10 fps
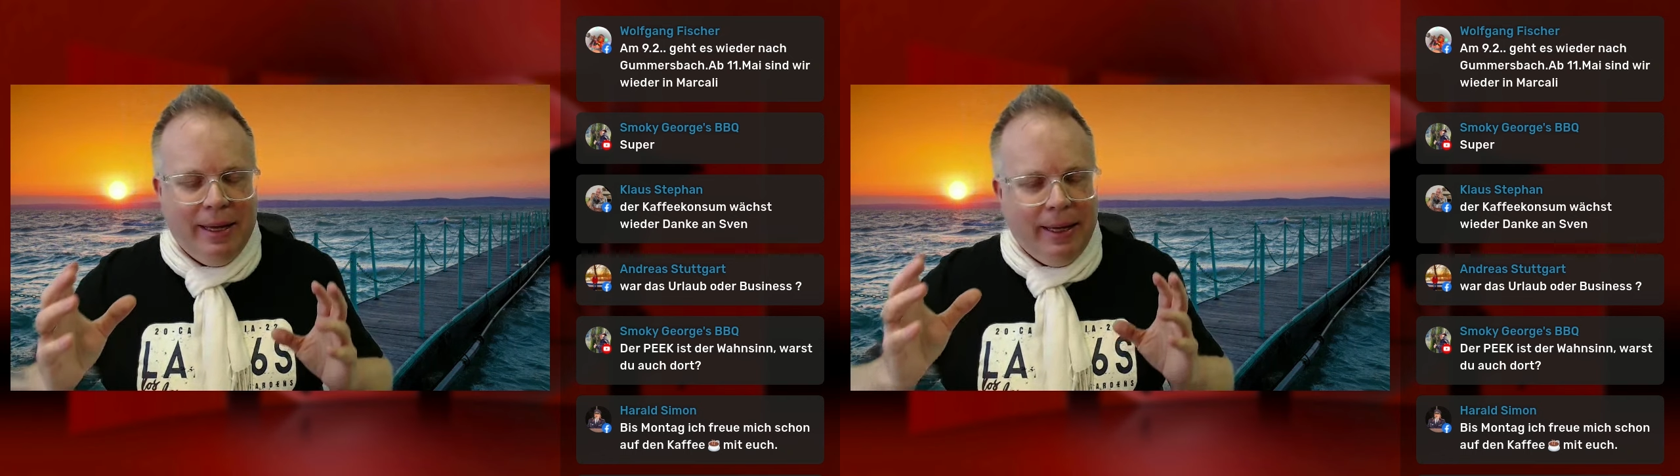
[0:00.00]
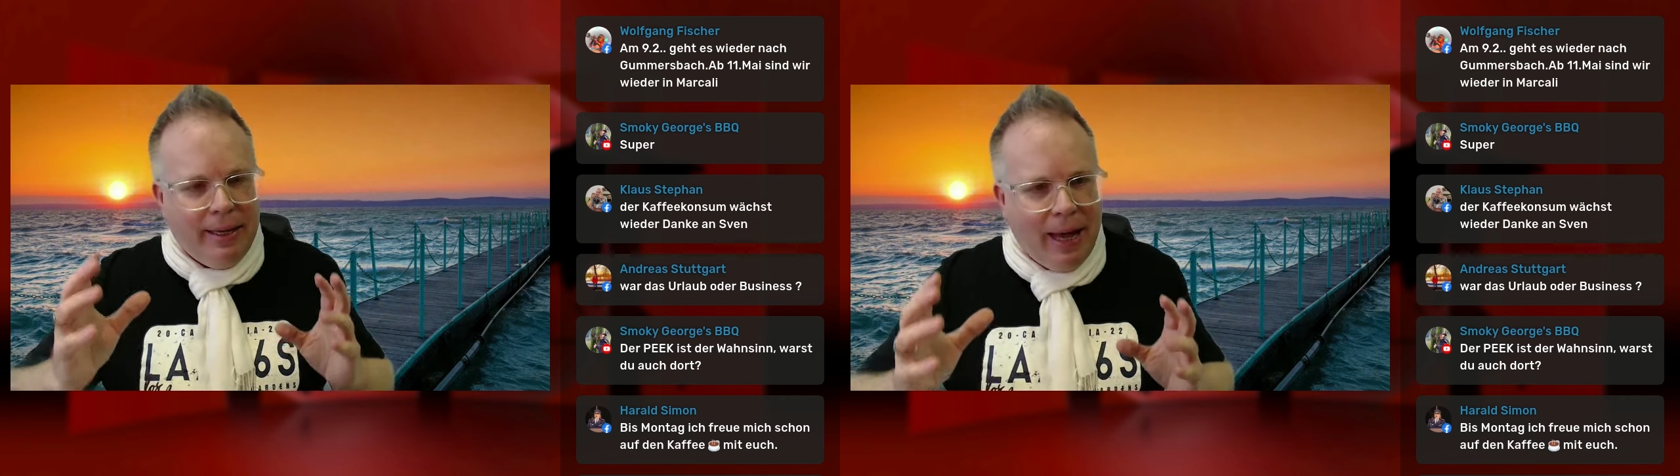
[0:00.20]

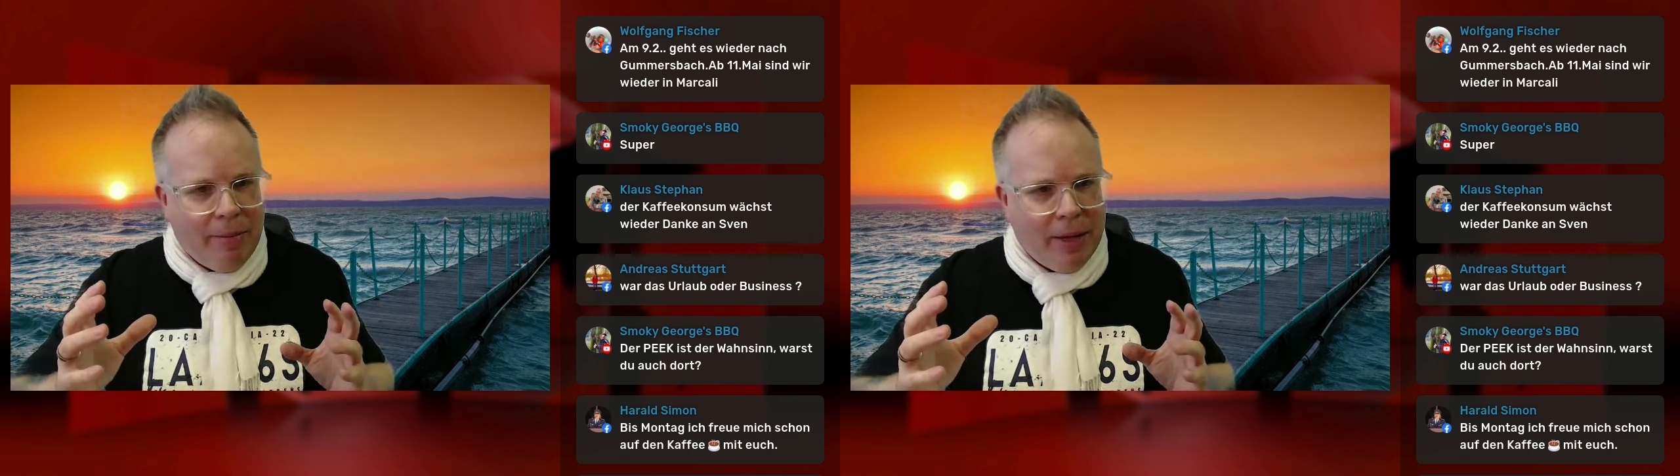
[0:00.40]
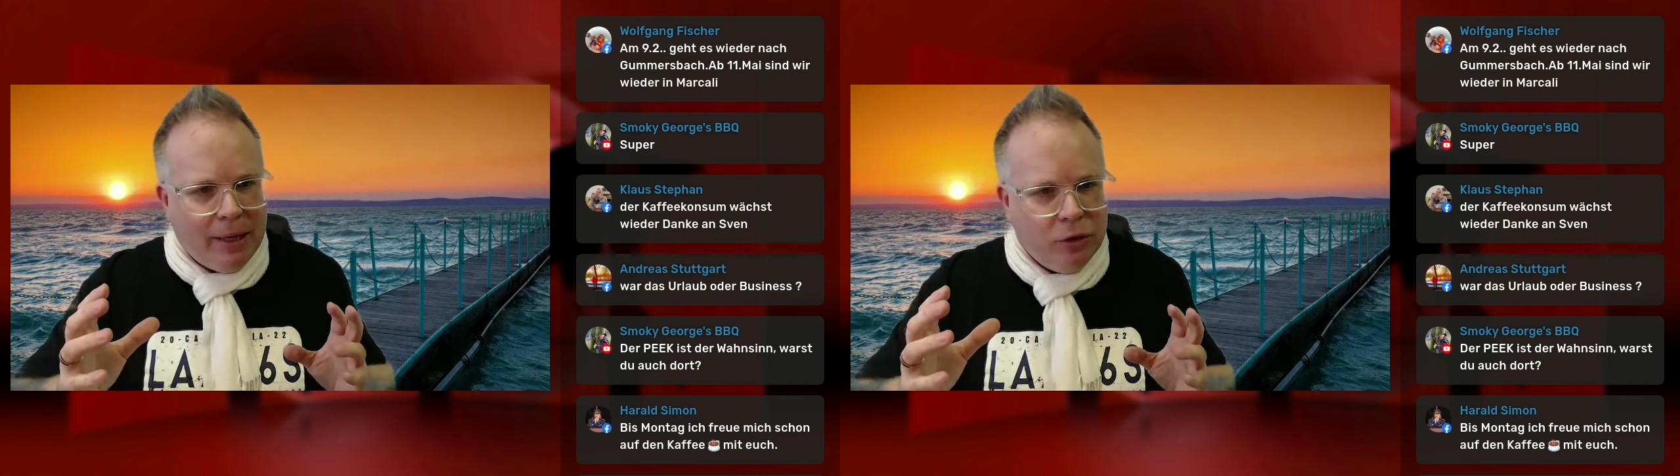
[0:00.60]
ich
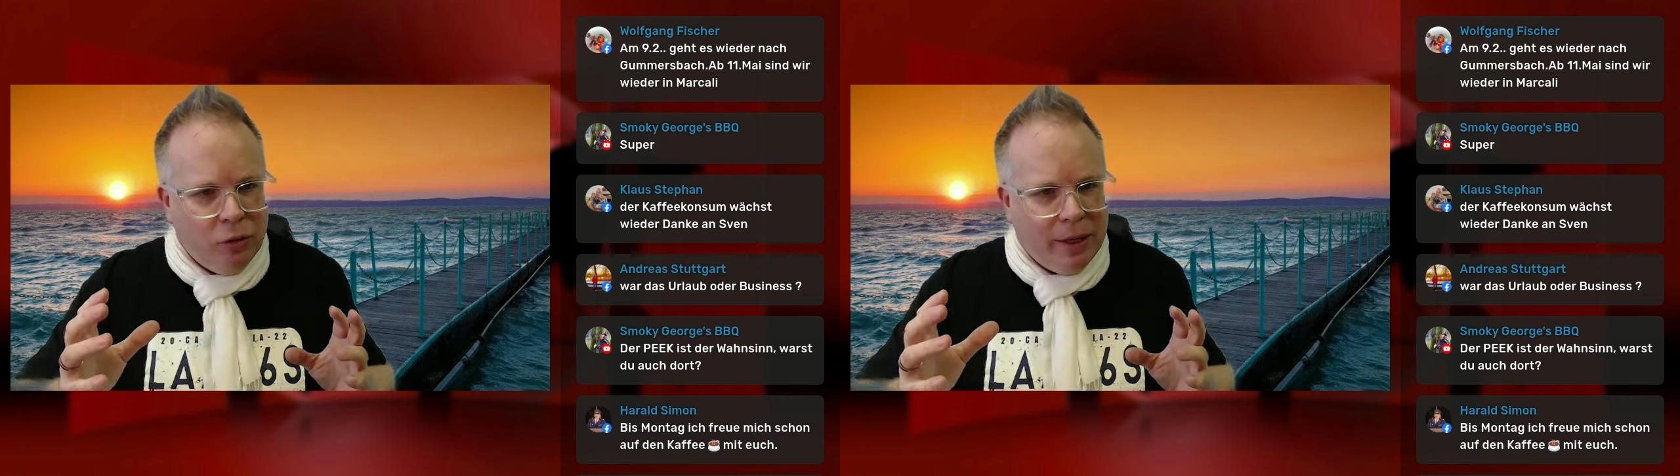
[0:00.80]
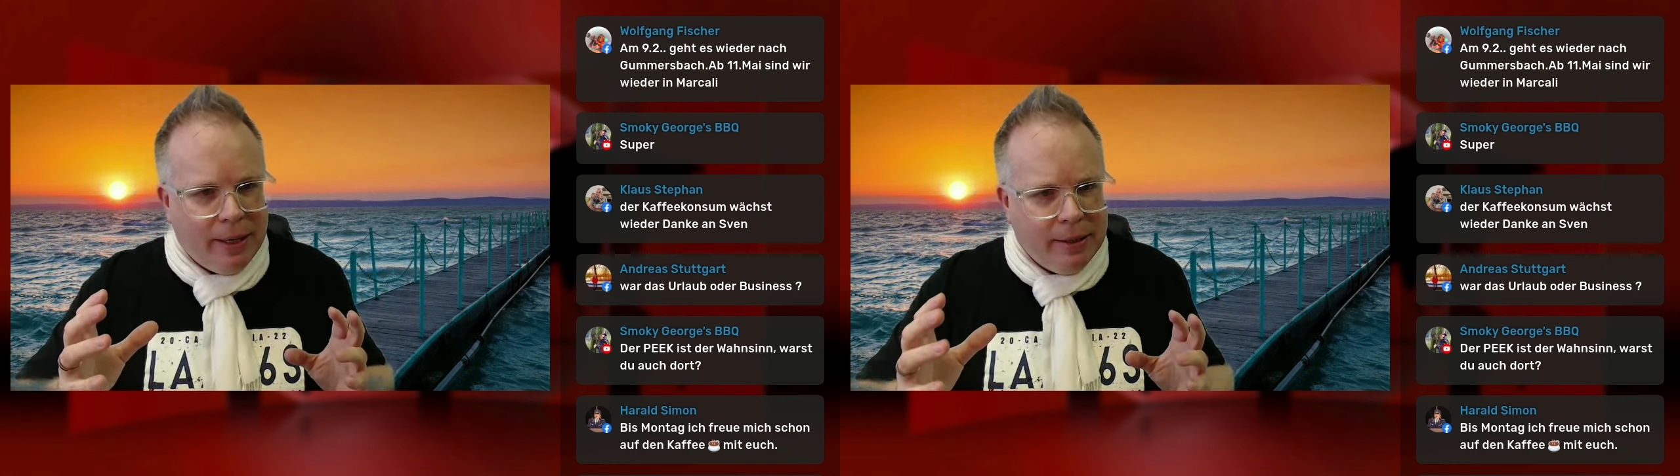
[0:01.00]
habe einen
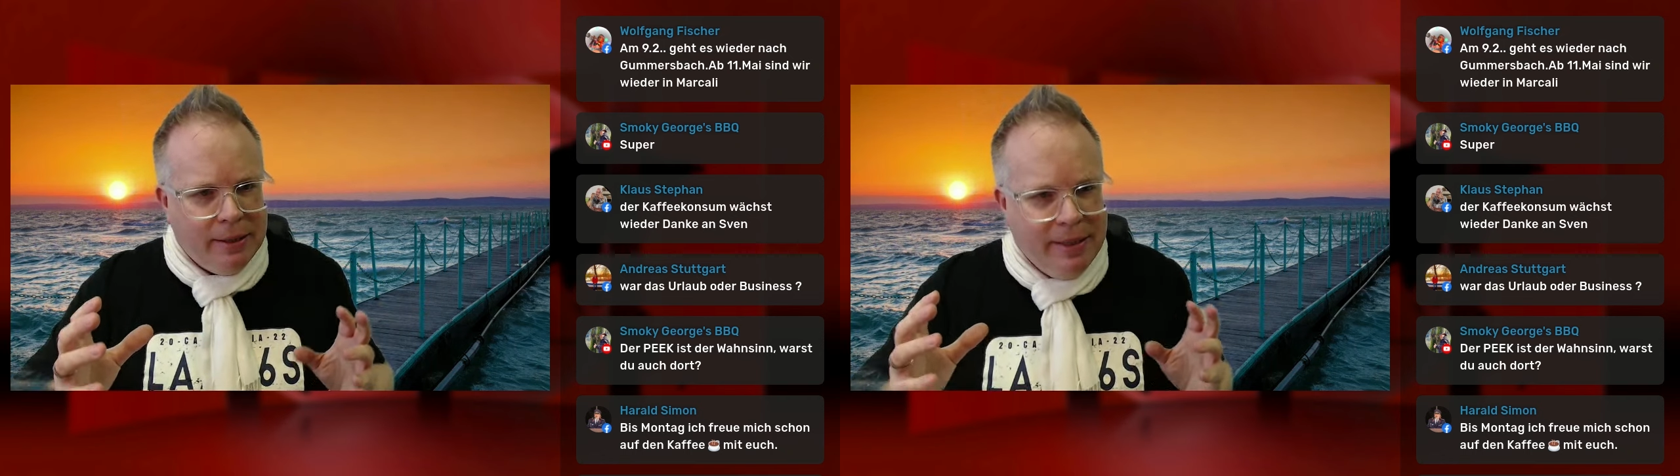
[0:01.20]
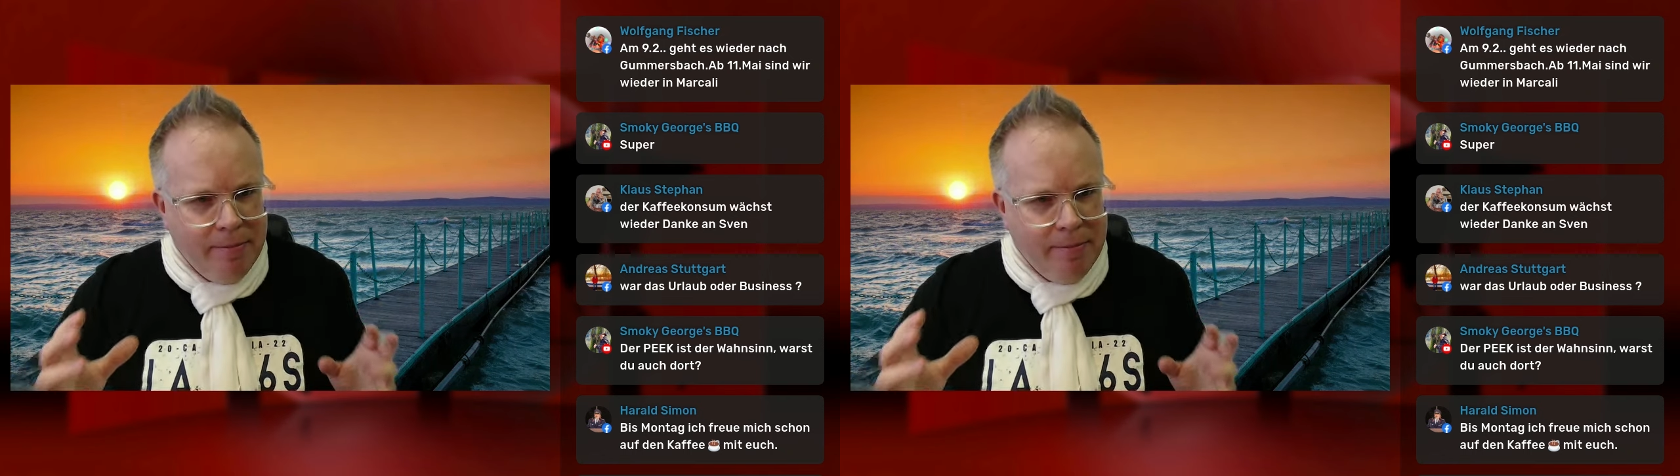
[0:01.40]
sogenannten